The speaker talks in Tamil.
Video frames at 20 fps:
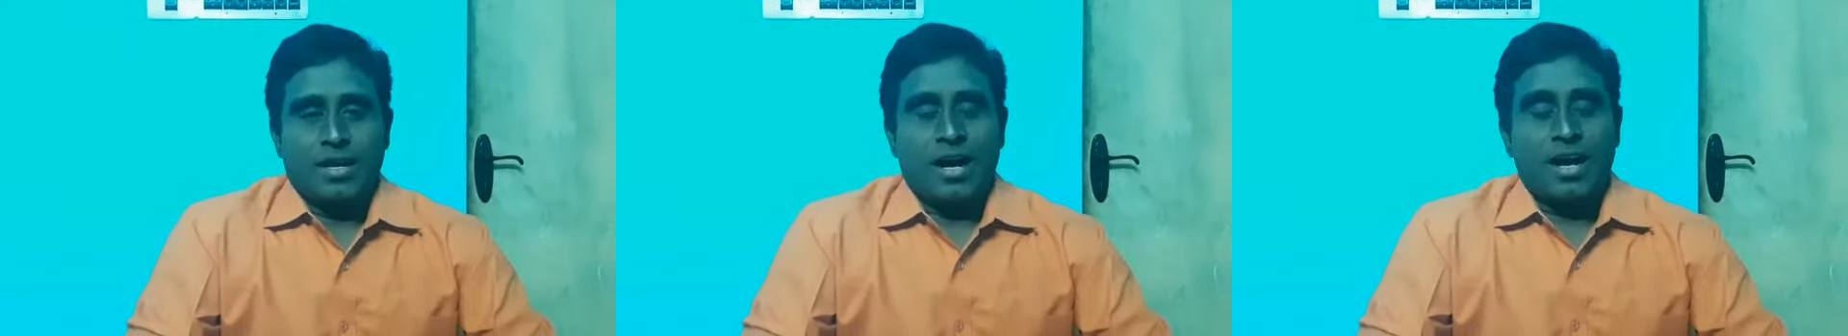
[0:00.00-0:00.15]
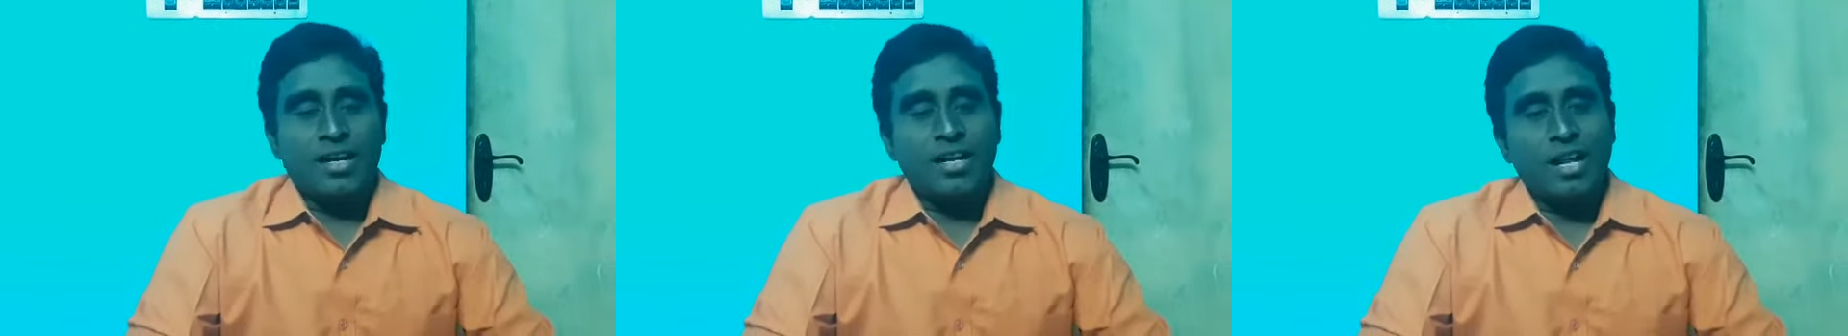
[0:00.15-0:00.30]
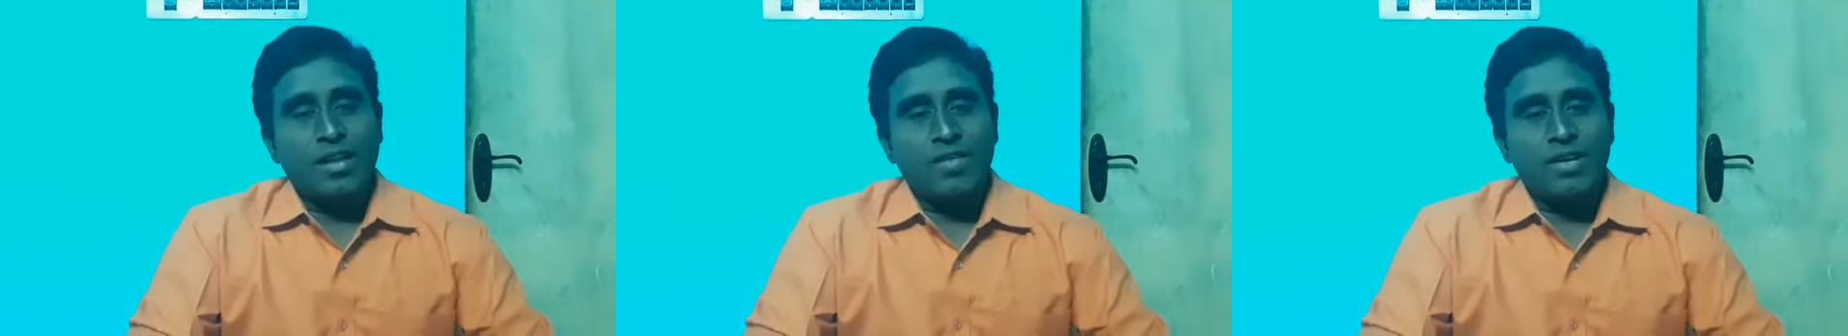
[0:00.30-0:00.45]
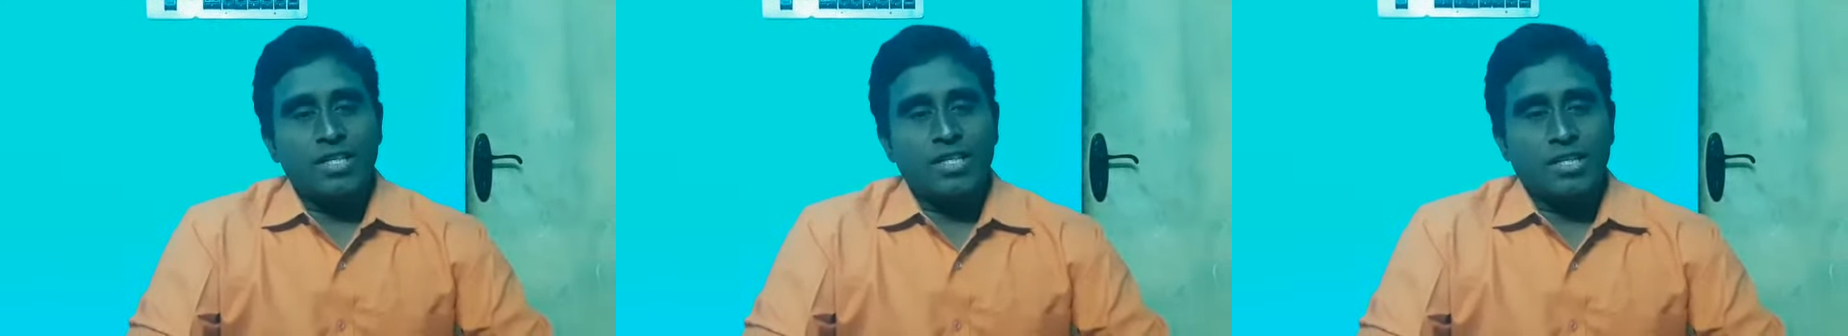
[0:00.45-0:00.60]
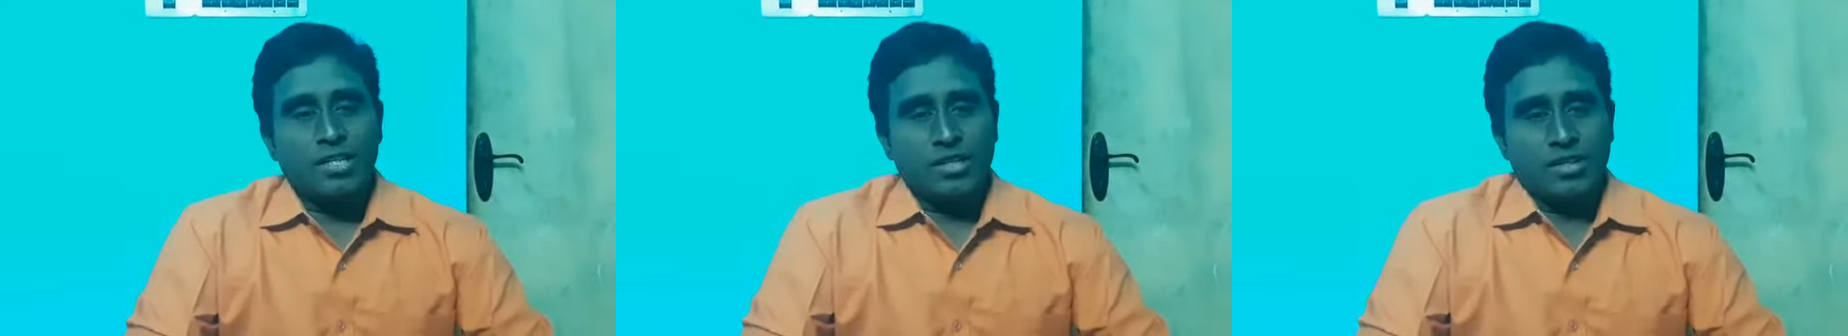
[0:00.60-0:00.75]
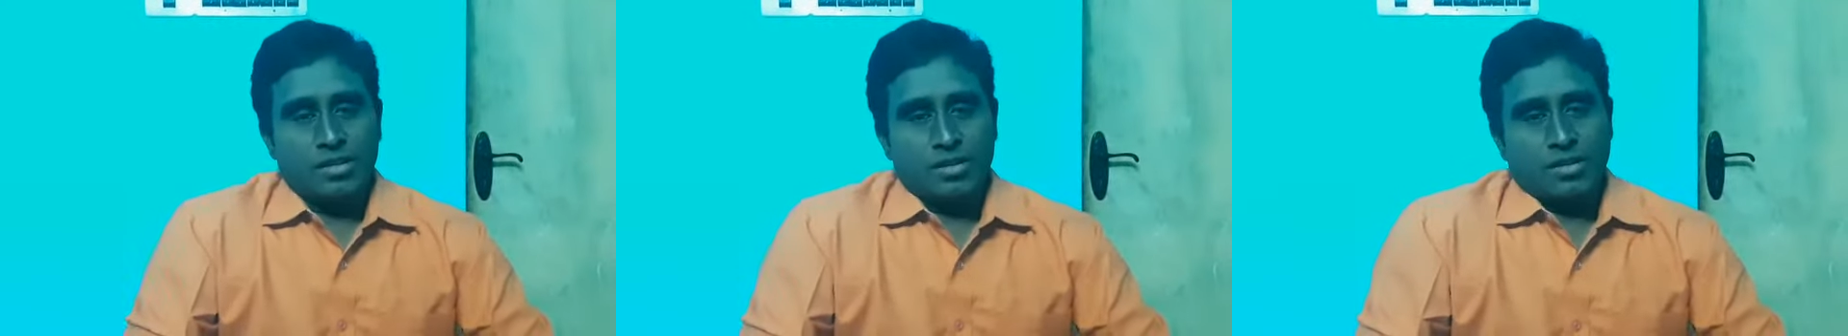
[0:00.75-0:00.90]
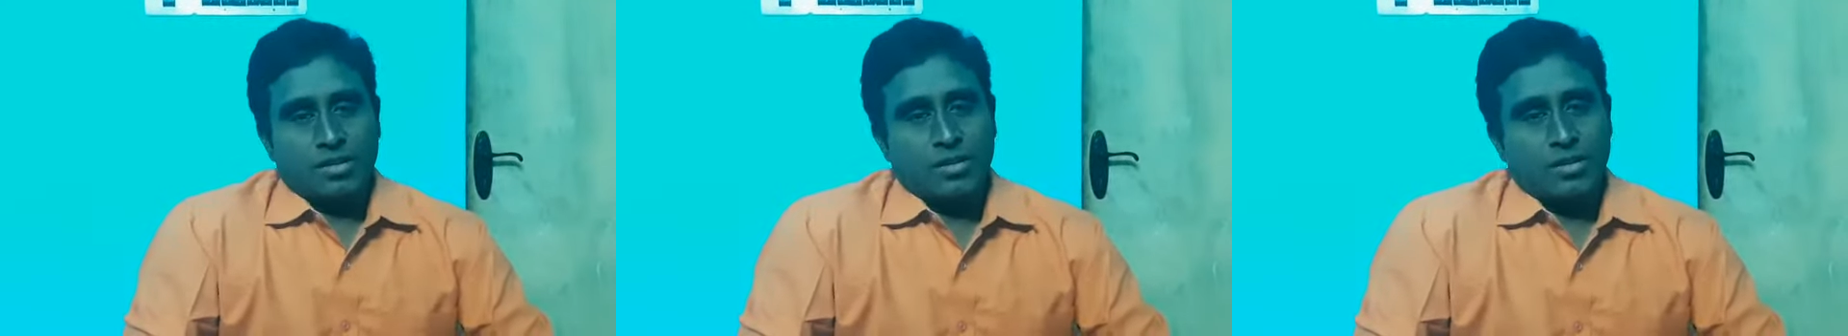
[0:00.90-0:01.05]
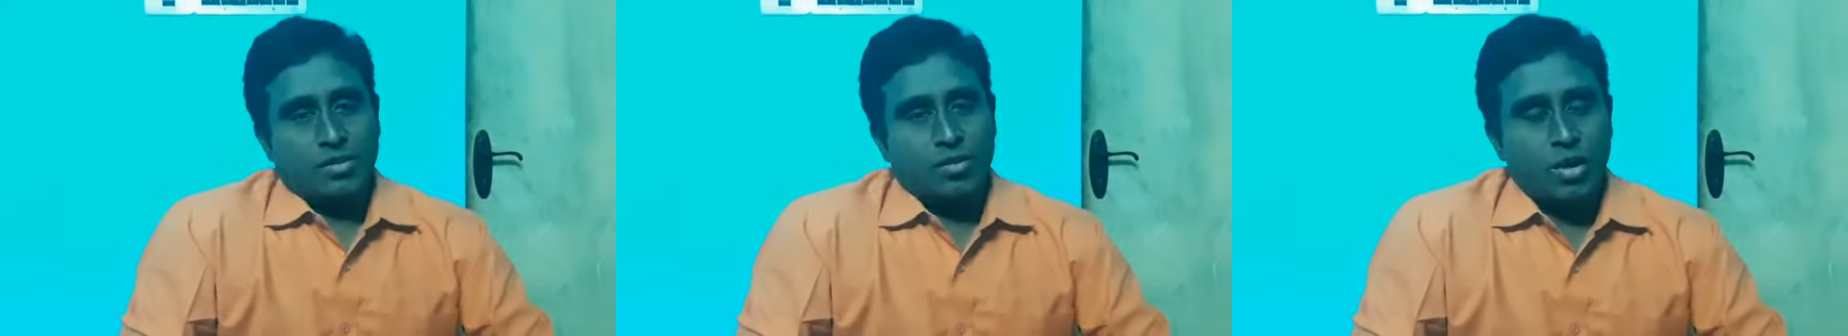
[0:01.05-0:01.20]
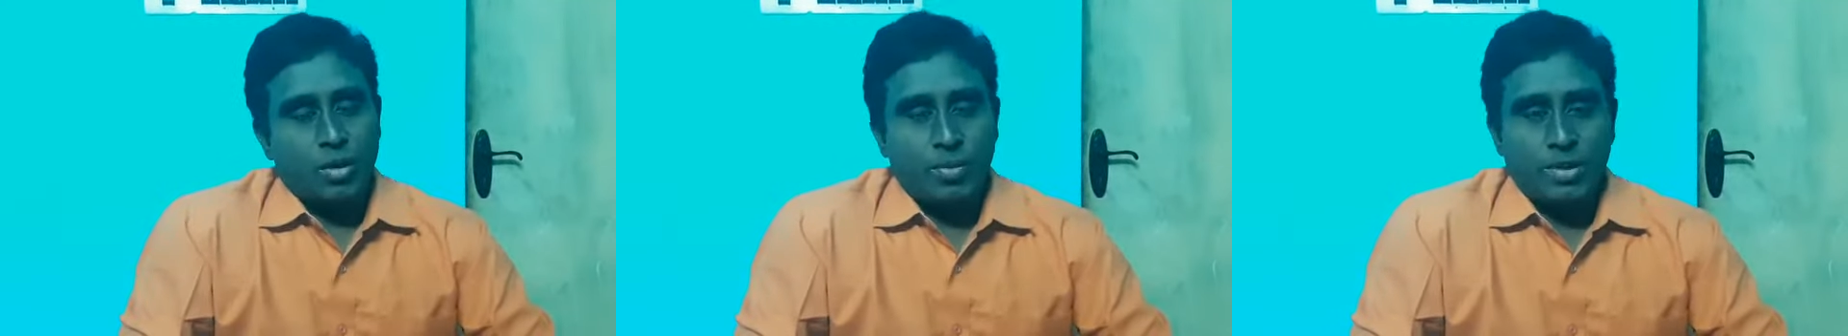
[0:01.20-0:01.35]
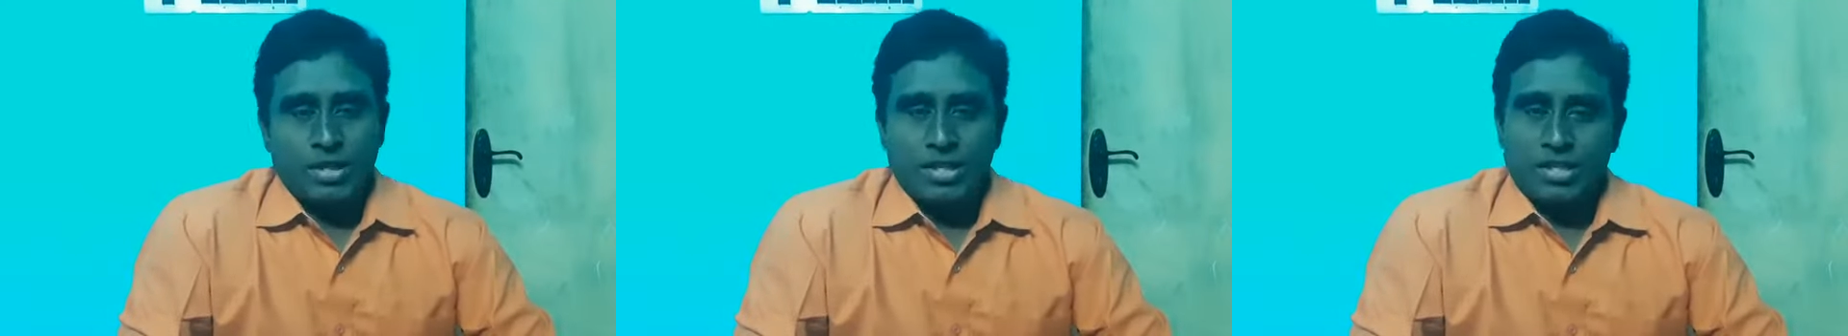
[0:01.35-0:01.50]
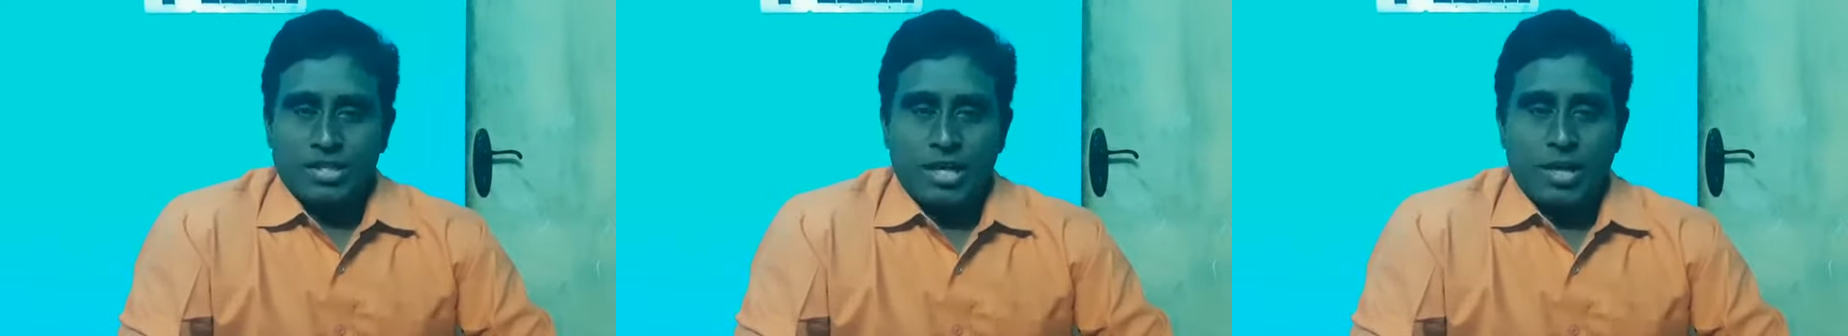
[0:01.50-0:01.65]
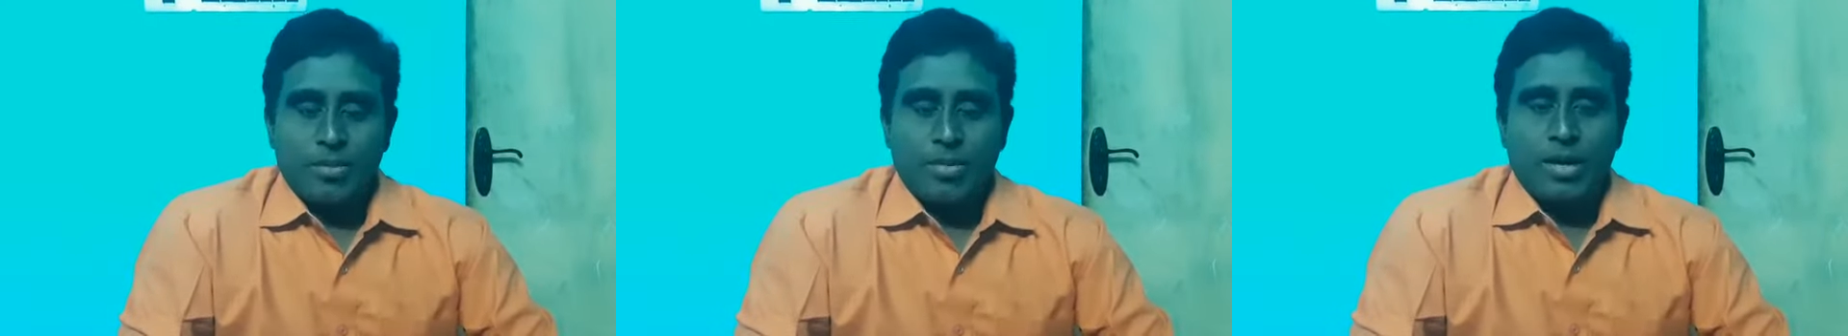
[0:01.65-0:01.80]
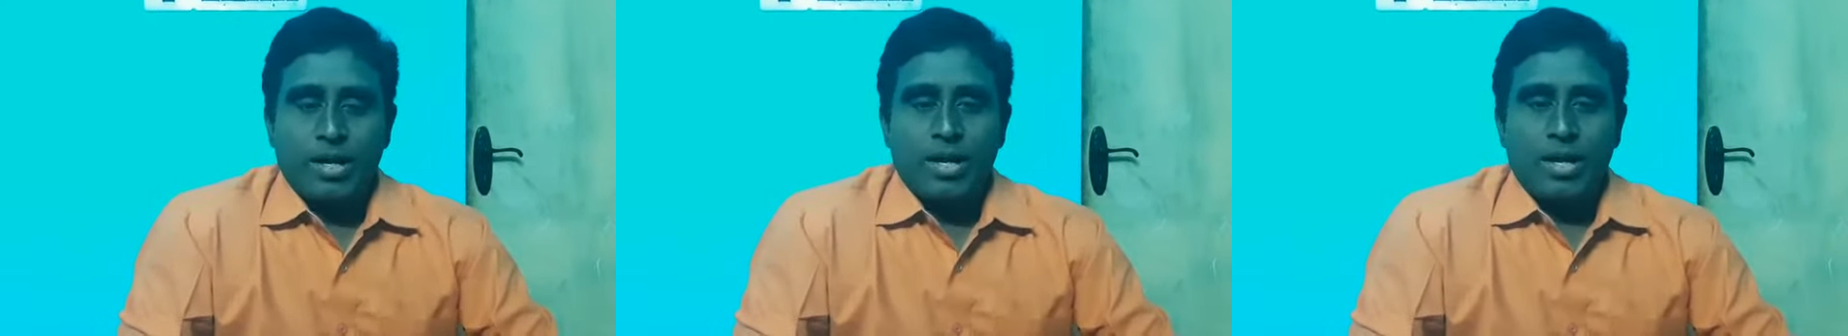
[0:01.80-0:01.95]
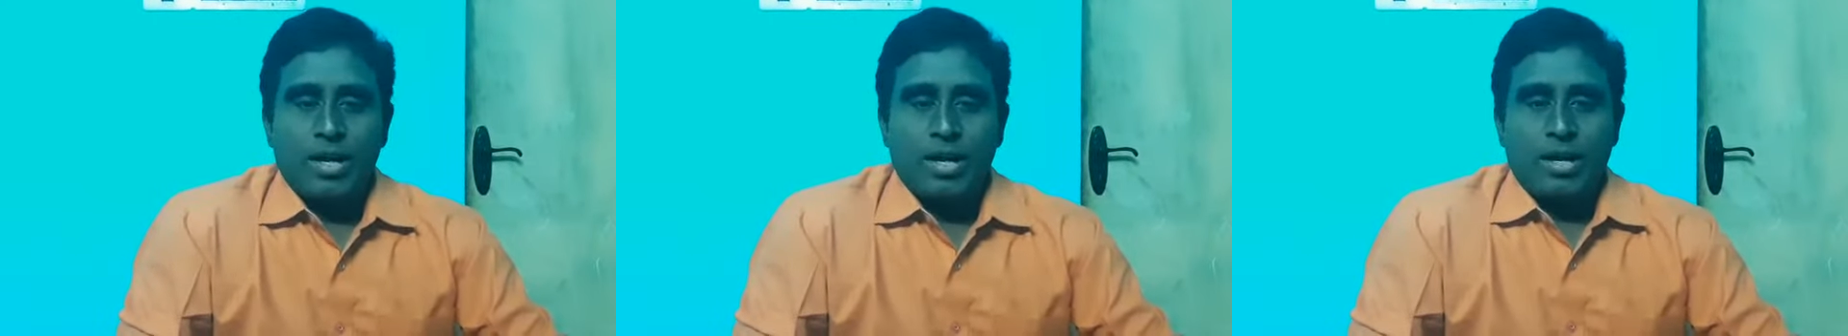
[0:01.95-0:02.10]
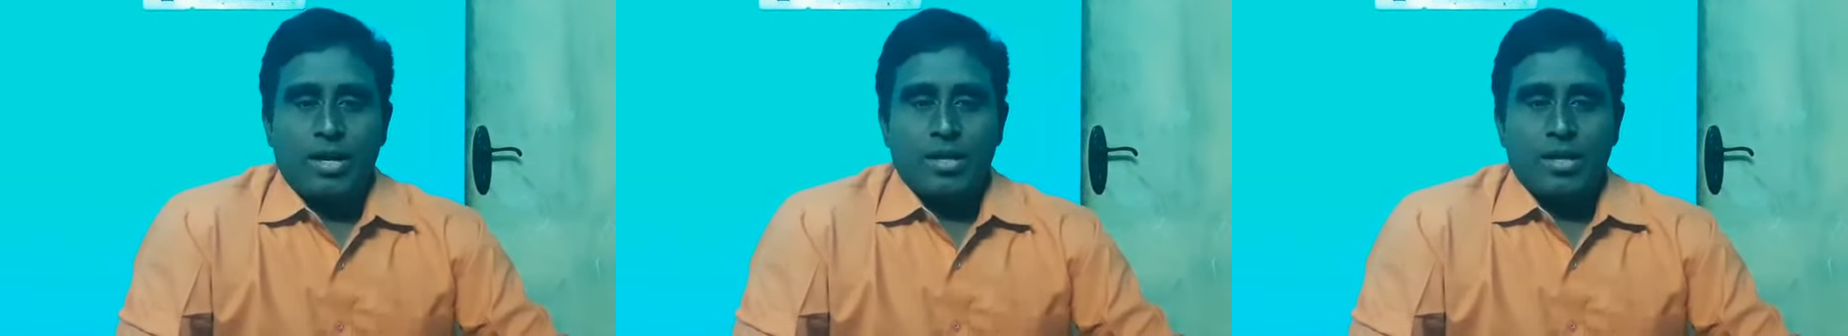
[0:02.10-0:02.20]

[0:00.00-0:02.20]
ஆண்டாள் வாஸ்து குடும்பத்தின் சார்பாக